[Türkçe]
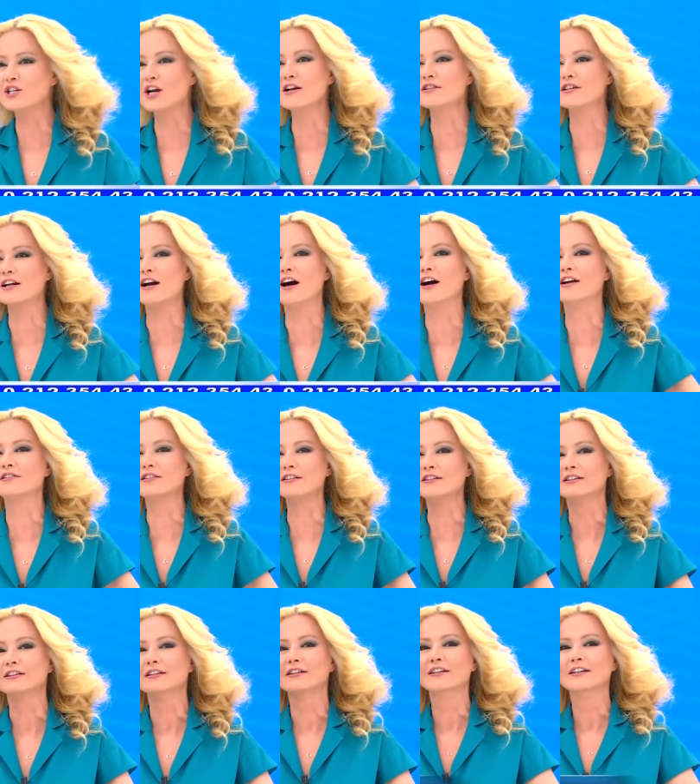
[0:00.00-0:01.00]
açarsak
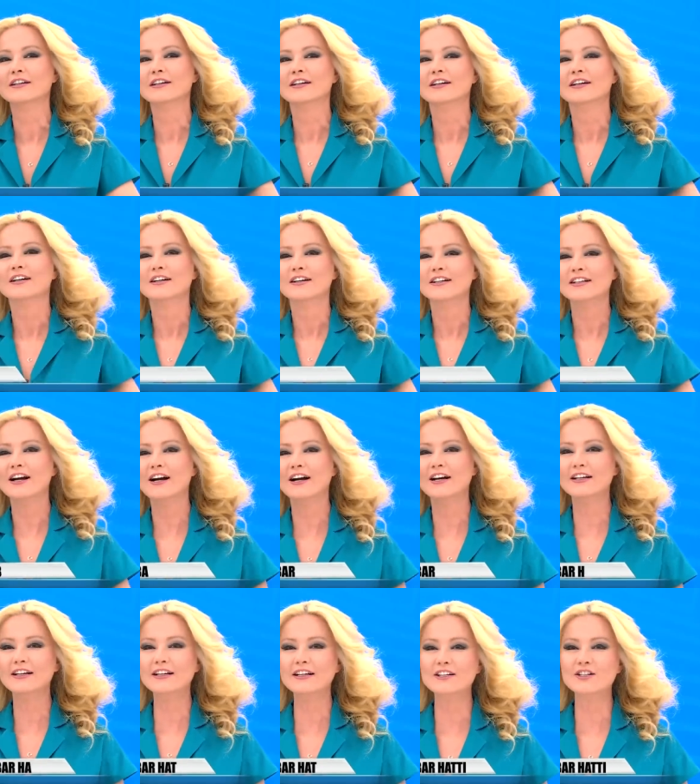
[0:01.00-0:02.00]
artık
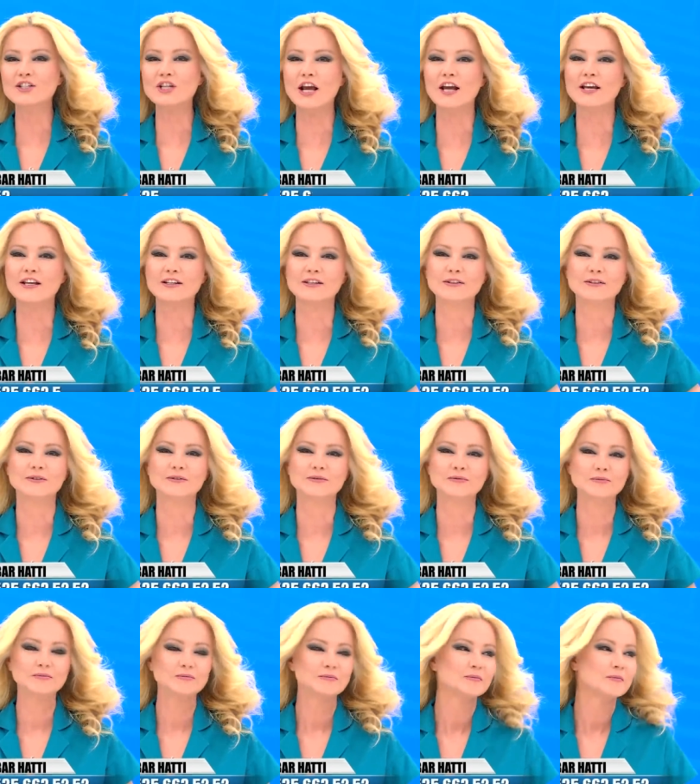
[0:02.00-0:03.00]
yani şey
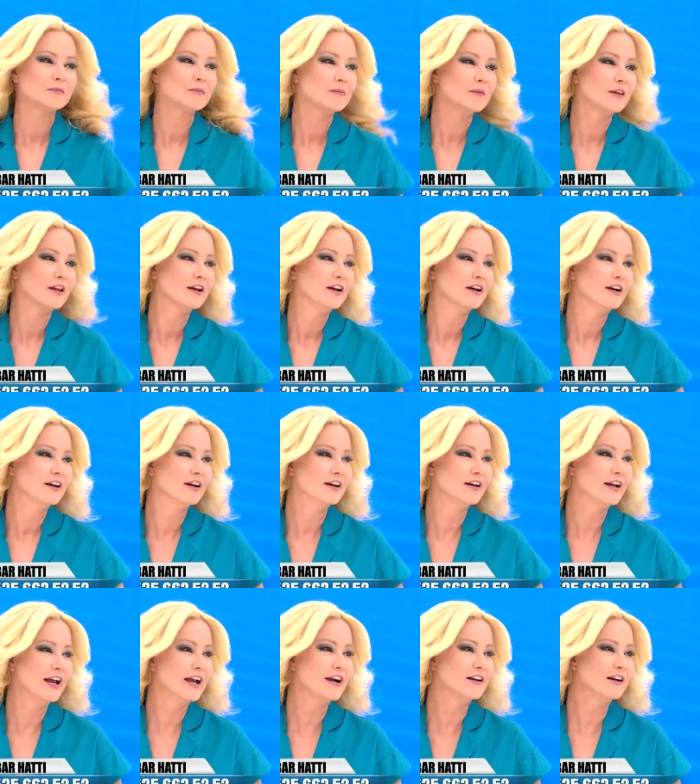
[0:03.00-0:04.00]

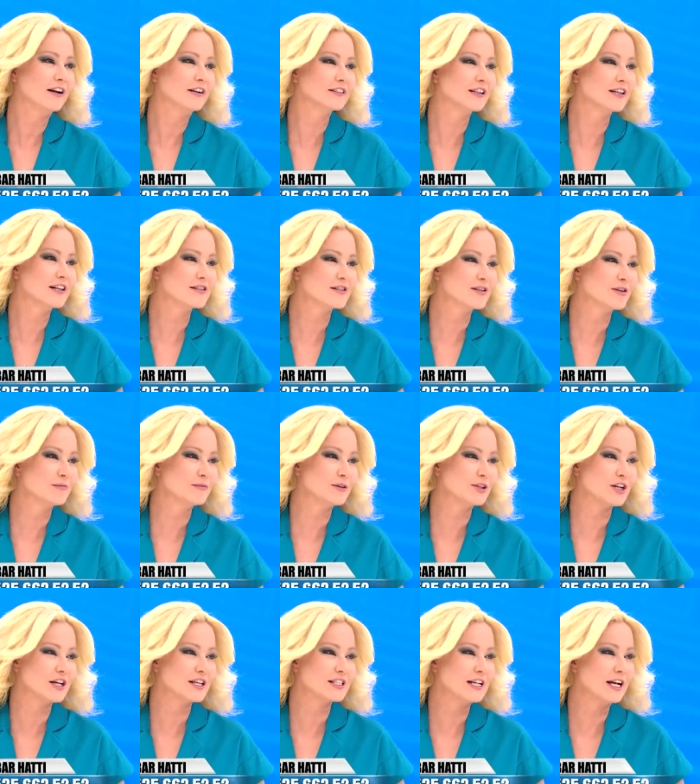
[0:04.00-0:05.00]
ee, ekranlara
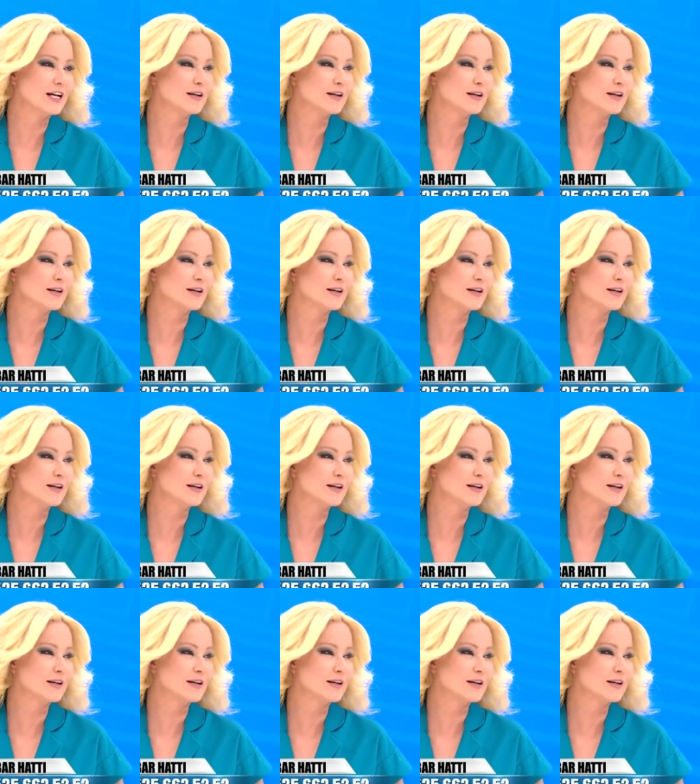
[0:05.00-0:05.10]
sığmayacağız